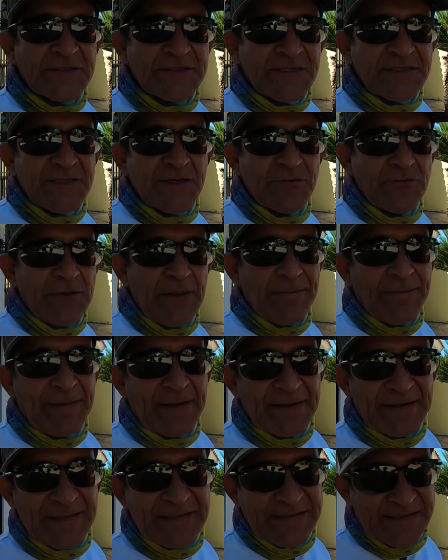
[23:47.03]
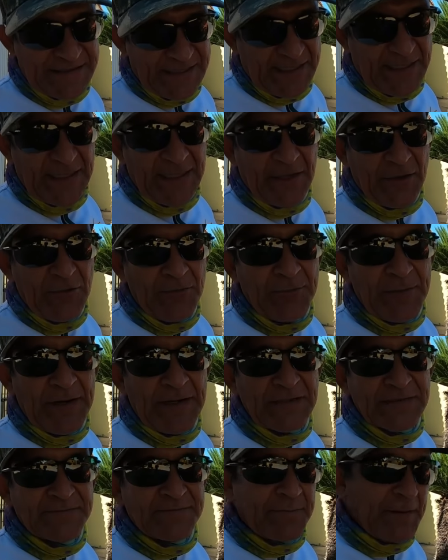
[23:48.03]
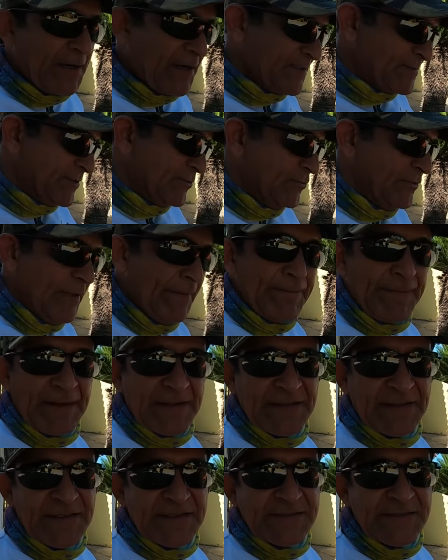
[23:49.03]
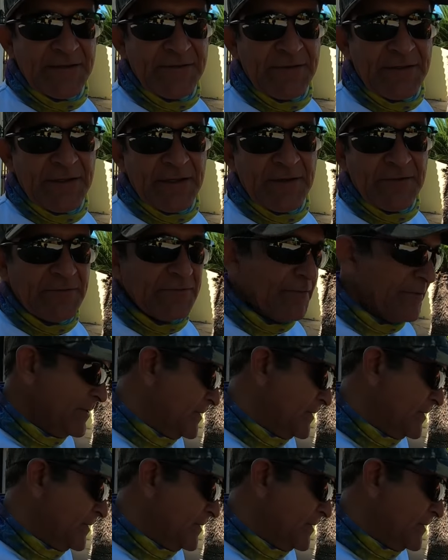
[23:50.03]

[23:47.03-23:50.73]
a esta segunda parte. Si se quedaron para, para la segunda parte de este video,